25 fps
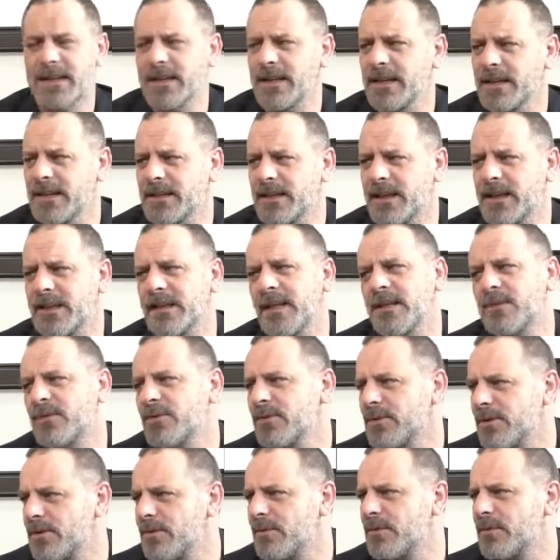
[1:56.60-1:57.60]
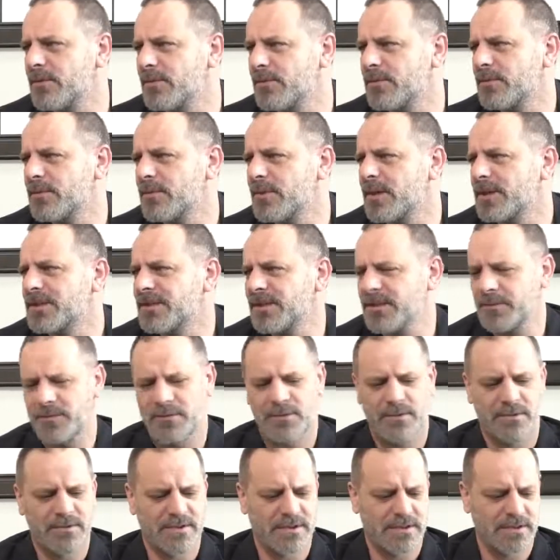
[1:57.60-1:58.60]
karakterden dolayı öyle buluyorlar canım.
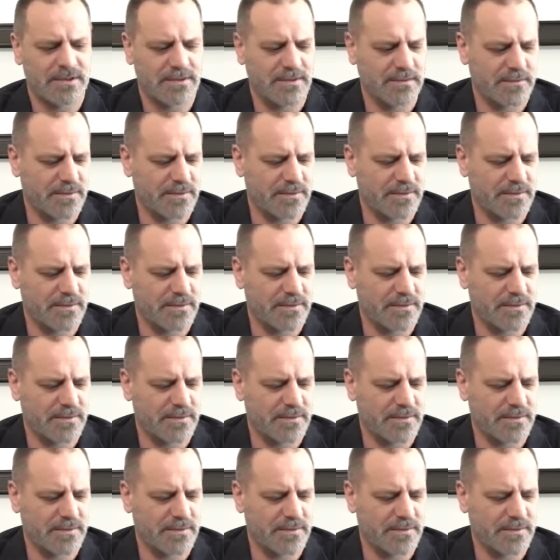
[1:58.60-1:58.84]
Yoksa